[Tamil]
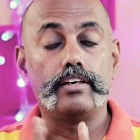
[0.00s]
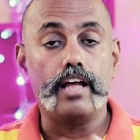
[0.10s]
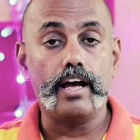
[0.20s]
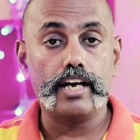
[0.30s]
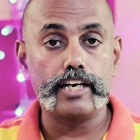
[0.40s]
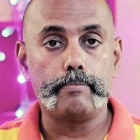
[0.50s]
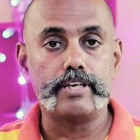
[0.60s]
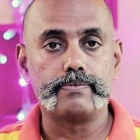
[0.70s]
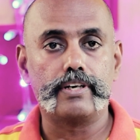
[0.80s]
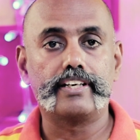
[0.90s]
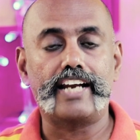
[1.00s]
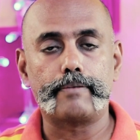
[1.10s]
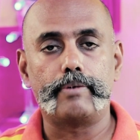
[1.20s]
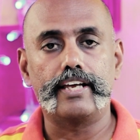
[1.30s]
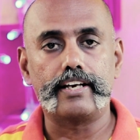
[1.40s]
லாங்கான பாஸ்வேர்ட்
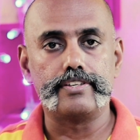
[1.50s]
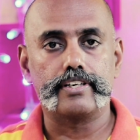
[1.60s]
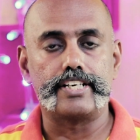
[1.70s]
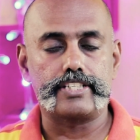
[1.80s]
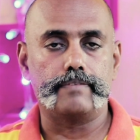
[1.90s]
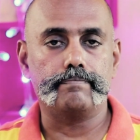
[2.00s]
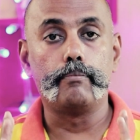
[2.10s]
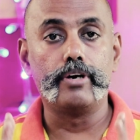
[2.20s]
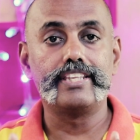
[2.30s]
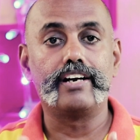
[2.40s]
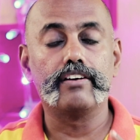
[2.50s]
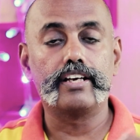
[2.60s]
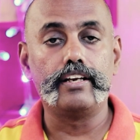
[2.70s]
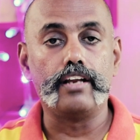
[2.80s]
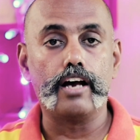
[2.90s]
கிராக் பண்ண கொஞ்சம் கஷ்டம் முடிந்த
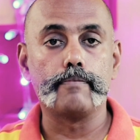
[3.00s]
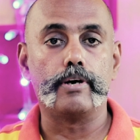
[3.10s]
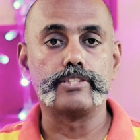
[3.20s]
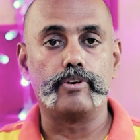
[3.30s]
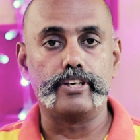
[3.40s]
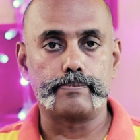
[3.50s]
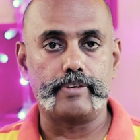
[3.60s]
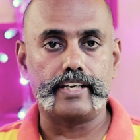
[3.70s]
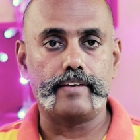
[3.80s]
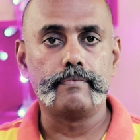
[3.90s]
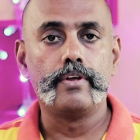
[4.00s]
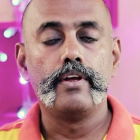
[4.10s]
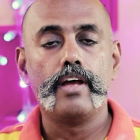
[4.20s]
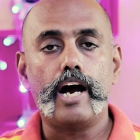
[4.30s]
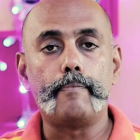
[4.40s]
அளவுக்கு லாங் பாஸ்வேர்டு யூஸ் பண்ணுங்கள்
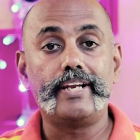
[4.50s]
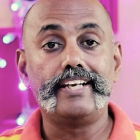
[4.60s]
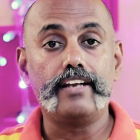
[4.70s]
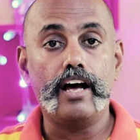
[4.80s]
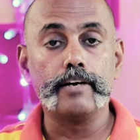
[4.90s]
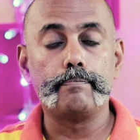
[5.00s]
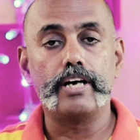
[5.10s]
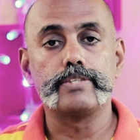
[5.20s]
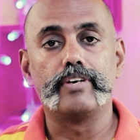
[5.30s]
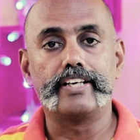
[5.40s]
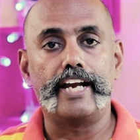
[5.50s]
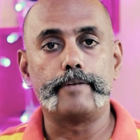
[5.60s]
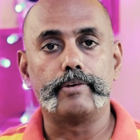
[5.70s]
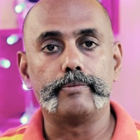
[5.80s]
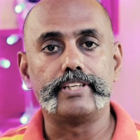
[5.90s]
அப்படி லாங் பாஸ்வேர்ட்
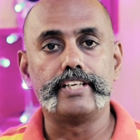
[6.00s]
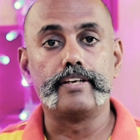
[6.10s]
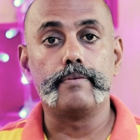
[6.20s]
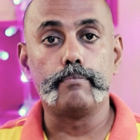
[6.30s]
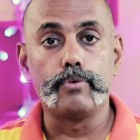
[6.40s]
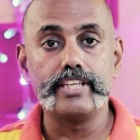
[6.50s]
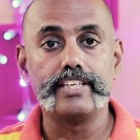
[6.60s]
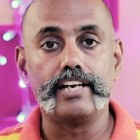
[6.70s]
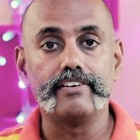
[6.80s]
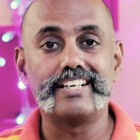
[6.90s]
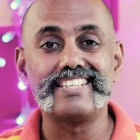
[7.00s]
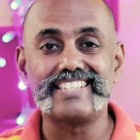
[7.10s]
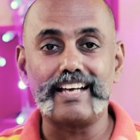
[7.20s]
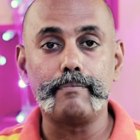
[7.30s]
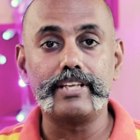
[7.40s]
கிரியேட் பண்ணும்போது முடிந்த அளவுக்கு
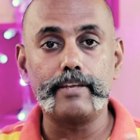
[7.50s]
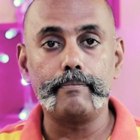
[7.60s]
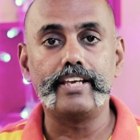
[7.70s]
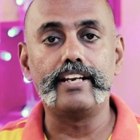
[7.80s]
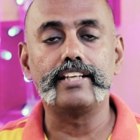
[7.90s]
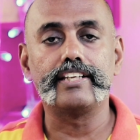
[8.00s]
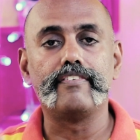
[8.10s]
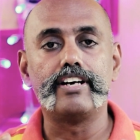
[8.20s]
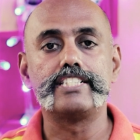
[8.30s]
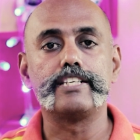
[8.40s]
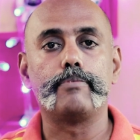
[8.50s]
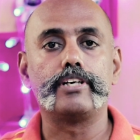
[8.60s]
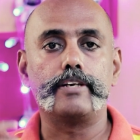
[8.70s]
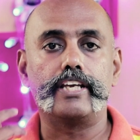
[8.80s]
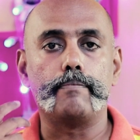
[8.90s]
சம்மந்தமே இல்லாத வேர்ட்ஸை
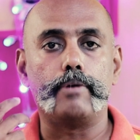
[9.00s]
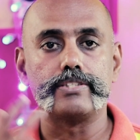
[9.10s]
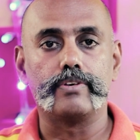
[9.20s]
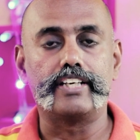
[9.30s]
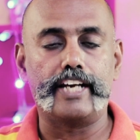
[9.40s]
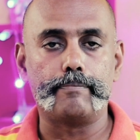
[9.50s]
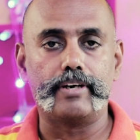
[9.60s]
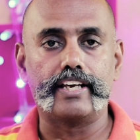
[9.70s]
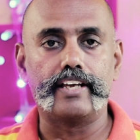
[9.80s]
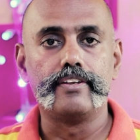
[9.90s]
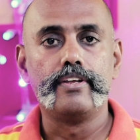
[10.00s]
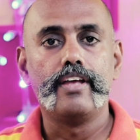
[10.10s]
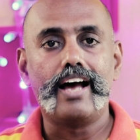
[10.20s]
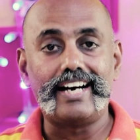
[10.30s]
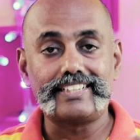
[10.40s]
போட்டு நீங்கள் பாஸ்வேர்ட் கிரியேட் பண்ணுங்கள்
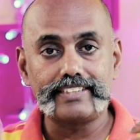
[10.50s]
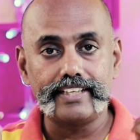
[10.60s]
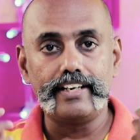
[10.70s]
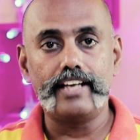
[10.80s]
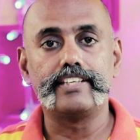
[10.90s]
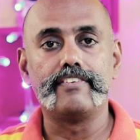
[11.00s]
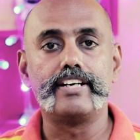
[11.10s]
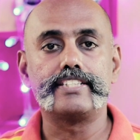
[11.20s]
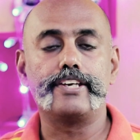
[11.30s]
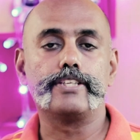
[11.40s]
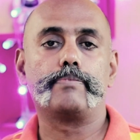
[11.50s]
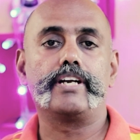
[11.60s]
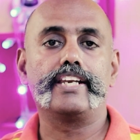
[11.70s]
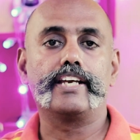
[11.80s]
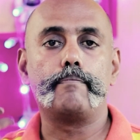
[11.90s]
அர்த்தம் இல்லாத வேர்ட்ஸை யூஸ்
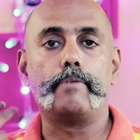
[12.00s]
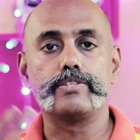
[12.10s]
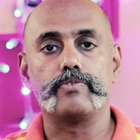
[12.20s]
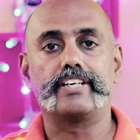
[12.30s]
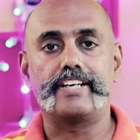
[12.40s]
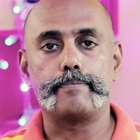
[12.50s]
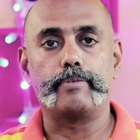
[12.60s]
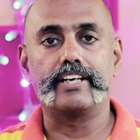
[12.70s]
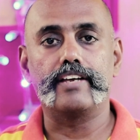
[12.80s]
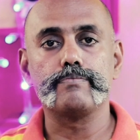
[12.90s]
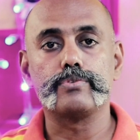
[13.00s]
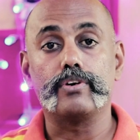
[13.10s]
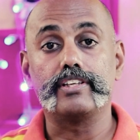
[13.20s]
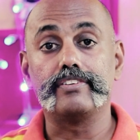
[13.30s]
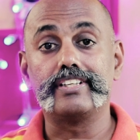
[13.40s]
பண்ணி நீங்கள் பாஸ்வேர்ட் கிரியேட் பண்ணுங்கள் ஸோ
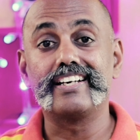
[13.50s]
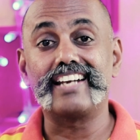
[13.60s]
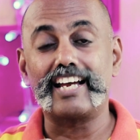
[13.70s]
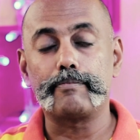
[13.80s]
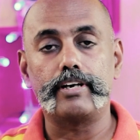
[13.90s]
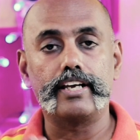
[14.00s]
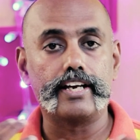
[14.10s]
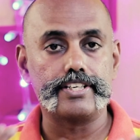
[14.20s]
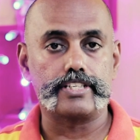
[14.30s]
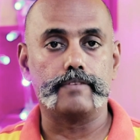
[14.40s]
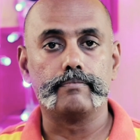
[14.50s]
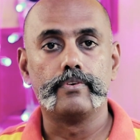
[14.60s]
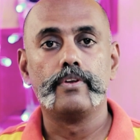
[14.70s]
அது வந்து கிராக் பண்ண கஷ்டம்